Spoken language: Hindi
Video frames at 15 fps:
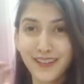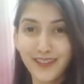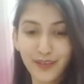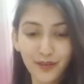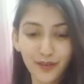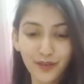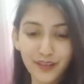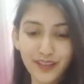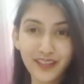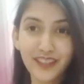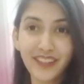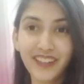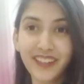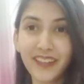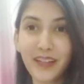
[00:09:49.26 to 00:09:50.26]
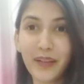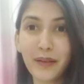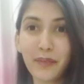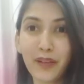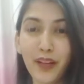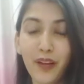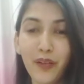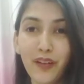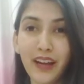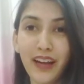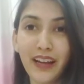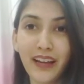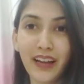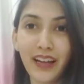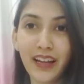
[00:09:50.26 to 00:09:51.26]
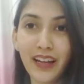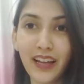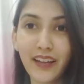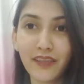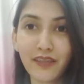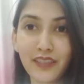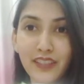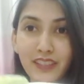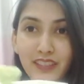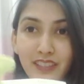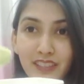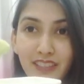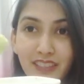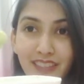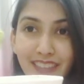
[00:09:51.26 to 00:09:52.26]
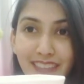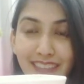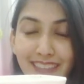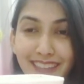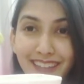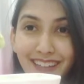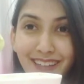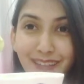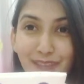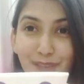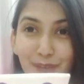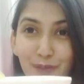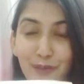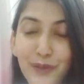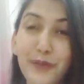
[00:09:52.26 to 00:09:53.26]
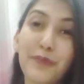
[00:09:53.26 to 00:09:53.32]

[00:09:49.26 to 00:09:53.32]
सो इट्स डिनर टाइम नाउ एंड आई हैव दिस ग्रीन कलर सूप